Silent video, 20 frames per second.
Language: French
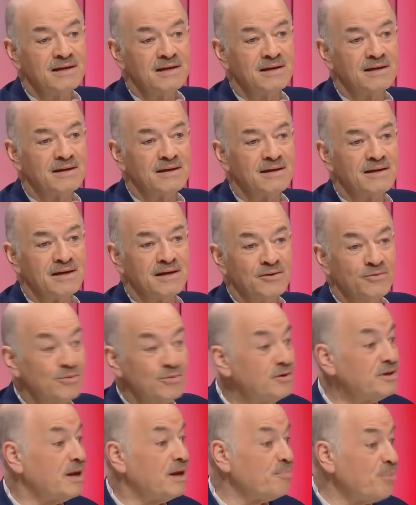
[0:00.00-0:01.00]
Euh, et
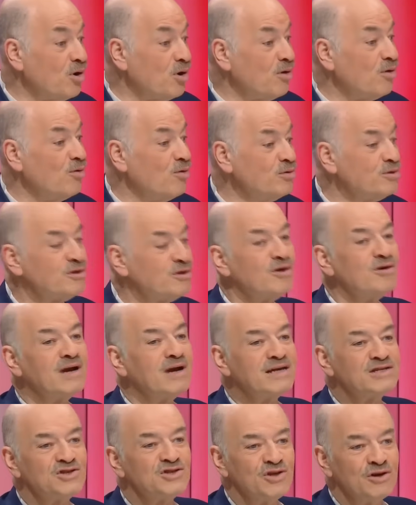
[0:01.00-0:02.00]
où on apprend autant
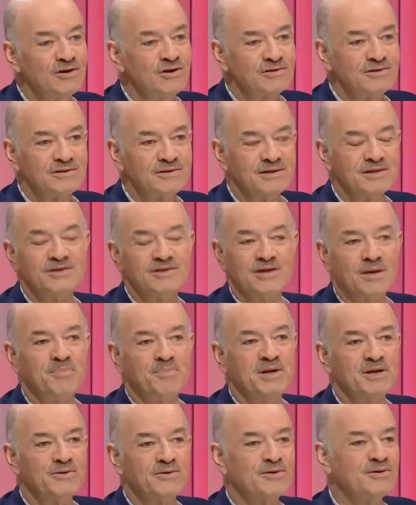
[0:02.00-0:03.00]
la science. Et je
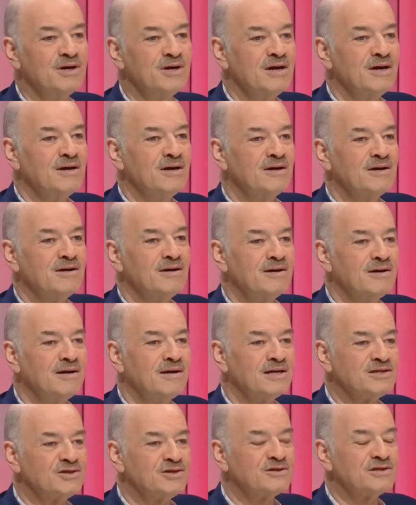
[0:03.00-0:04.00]
rappelle que euh,
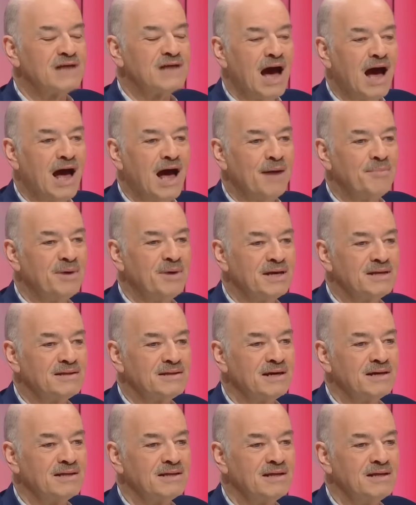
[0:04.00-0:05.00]
la science arabe a
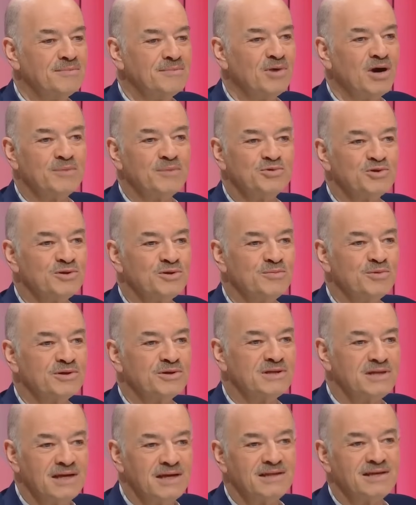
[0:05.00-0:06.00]
été un élément absolument
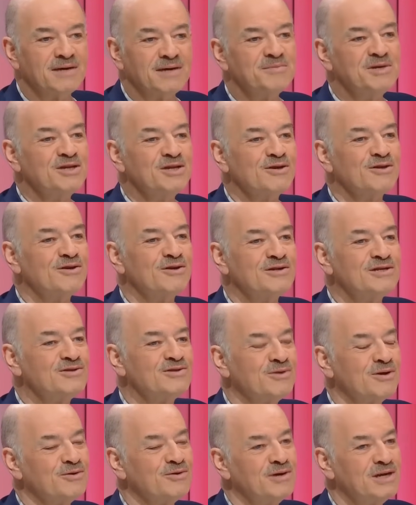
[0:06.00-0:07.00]
déterminant dans
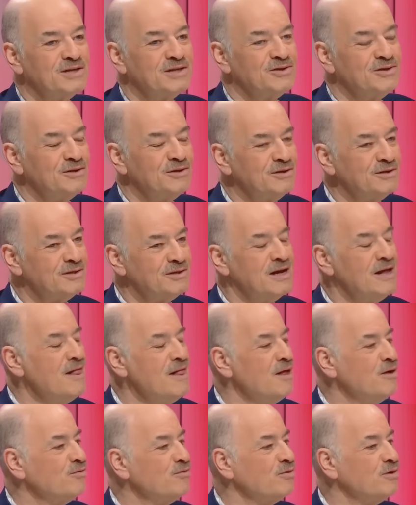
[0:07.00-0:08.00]
l'histoire de la science,
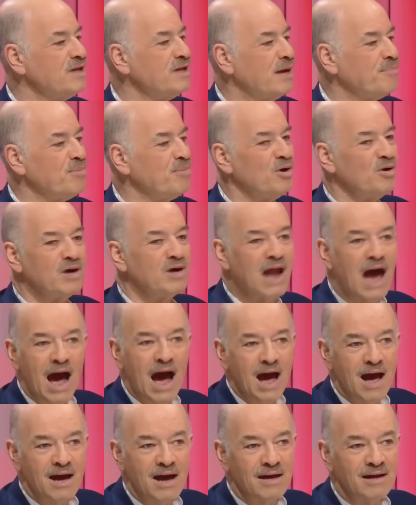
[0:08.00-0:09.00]
où on apprend
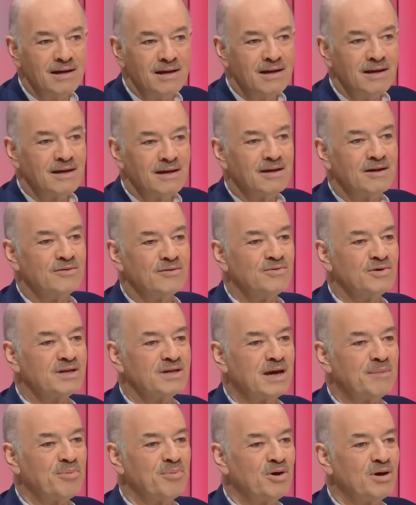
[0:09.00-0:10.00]
l'art, euh, où
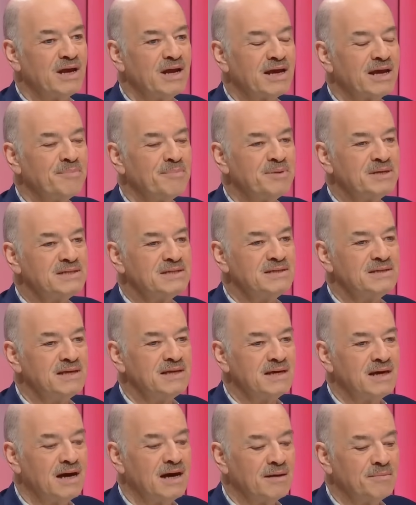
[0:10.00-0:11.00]
on apprend la
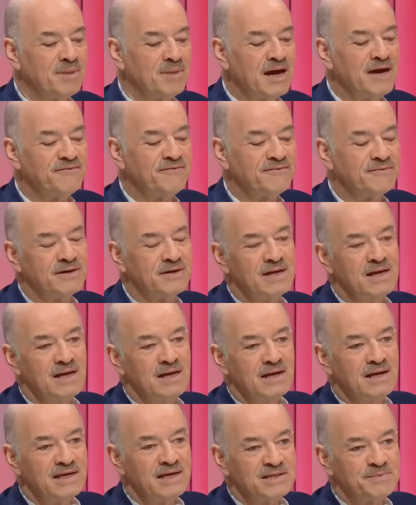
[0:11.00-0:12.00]
capacité à... Bref,
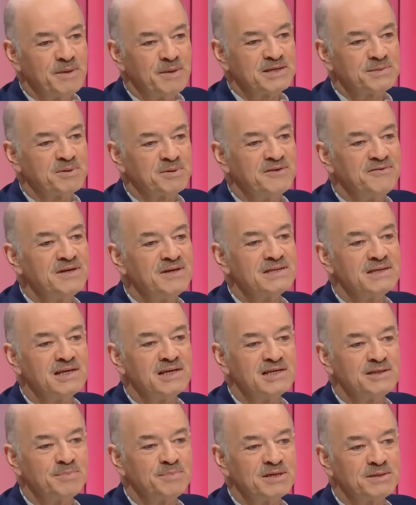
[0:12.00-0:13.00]
l'espace privé, c'est
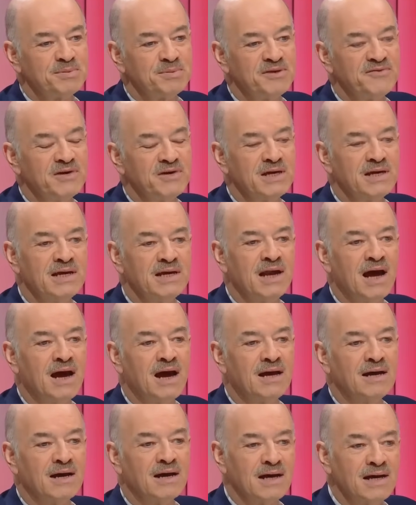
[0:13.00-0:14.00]
l'espace privé. Et
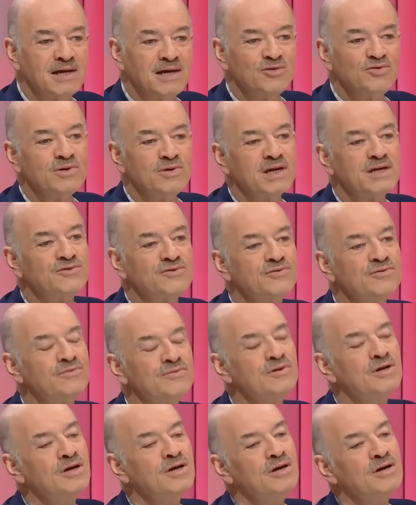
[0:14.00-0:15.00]
la
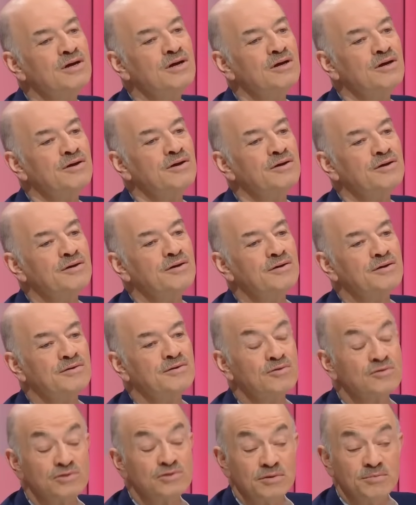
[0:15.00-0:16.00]
rééducation
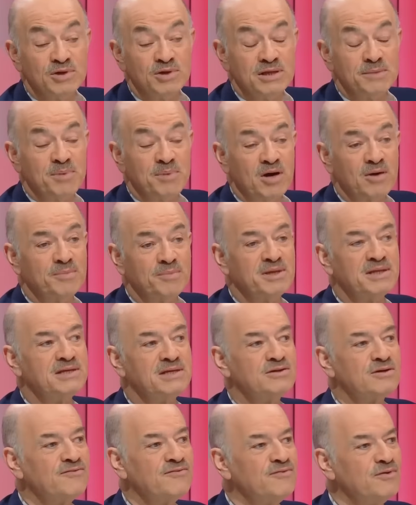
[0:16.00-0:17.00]
non seulement des parents, mais
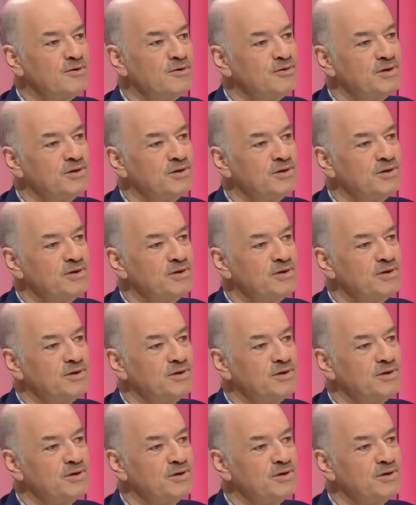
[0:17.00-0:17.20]
des enfants.